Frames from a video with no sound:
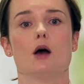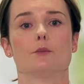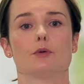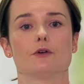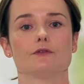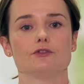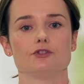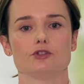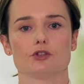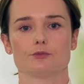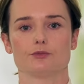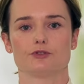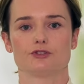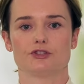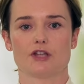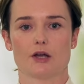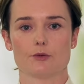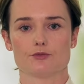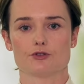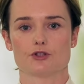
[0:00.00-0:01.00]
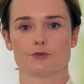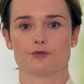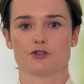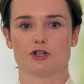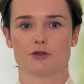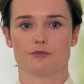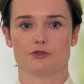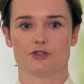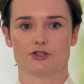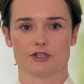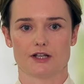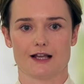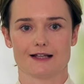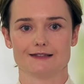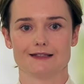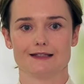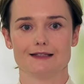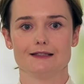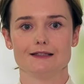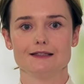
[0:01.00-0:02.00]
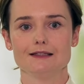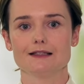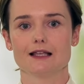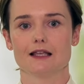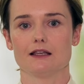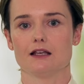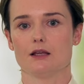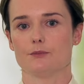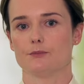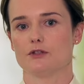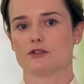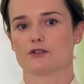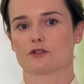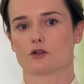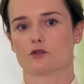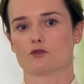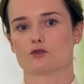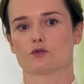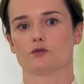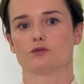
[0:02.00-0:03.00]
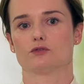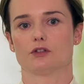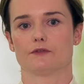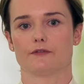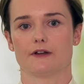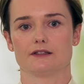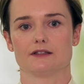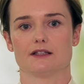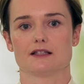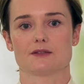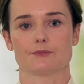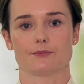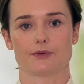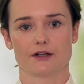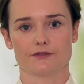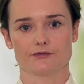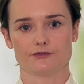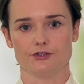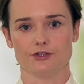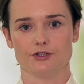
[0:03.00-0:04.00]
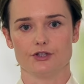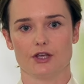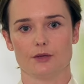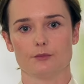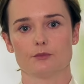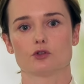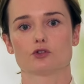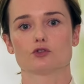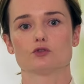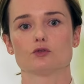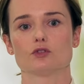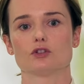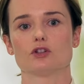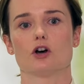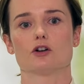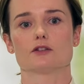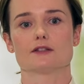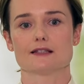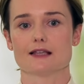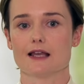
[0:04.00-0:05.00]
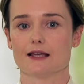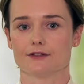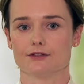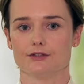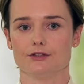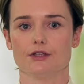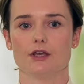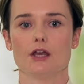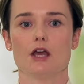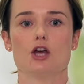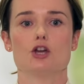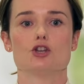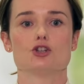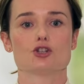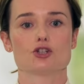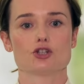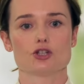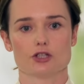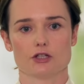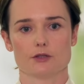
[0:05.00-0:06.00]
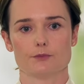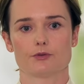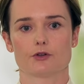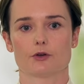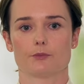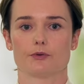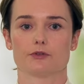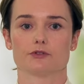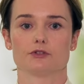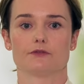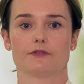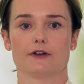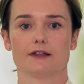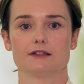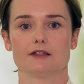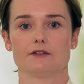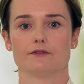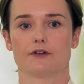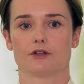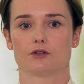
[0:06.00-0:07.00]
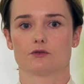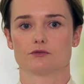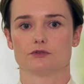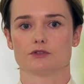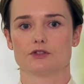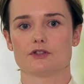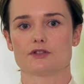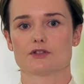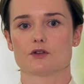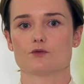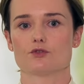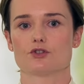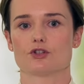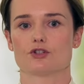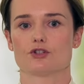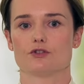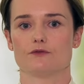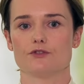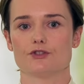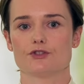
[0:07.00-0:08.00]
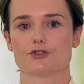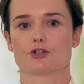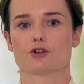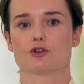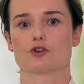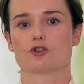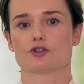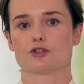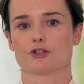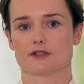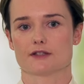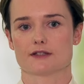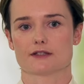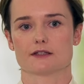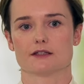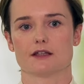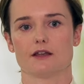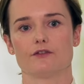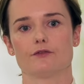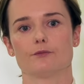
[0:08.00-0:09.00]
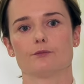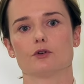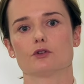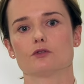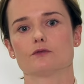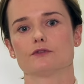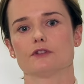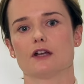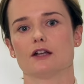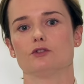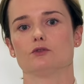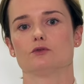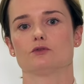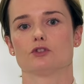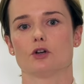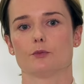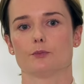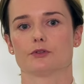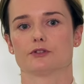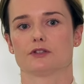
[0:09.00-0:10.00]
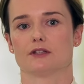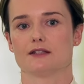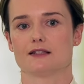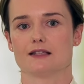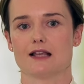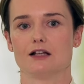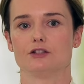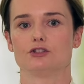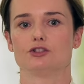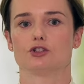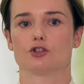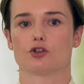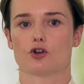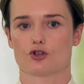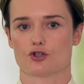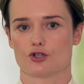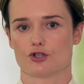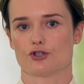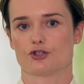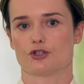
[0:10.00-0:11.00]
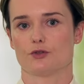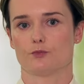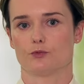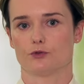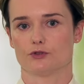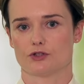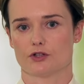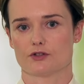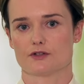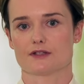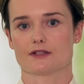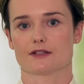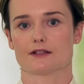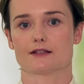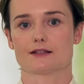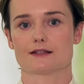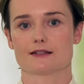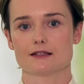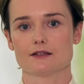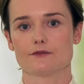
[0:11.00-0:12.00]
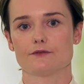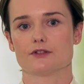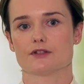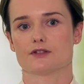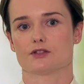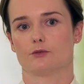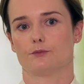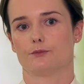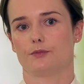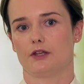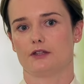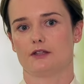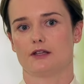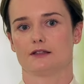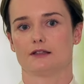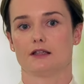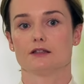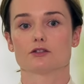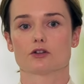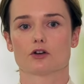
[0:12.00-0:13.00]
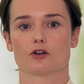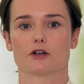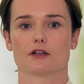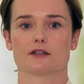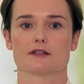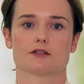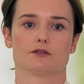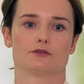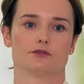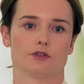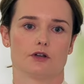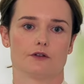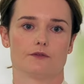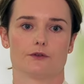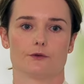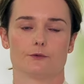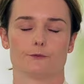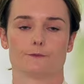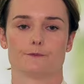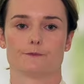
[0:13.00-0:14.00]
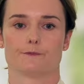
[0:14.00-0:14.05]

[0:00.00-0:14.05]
powinno być dobrze przemyślane i najlepiej skonsultowane z prawnikiem, który oceni, czy proponowane warunki są rzeczywiście korzystne w porównaniu do potencjalnych korzyści płynących z wystąpienia na drogę sądową.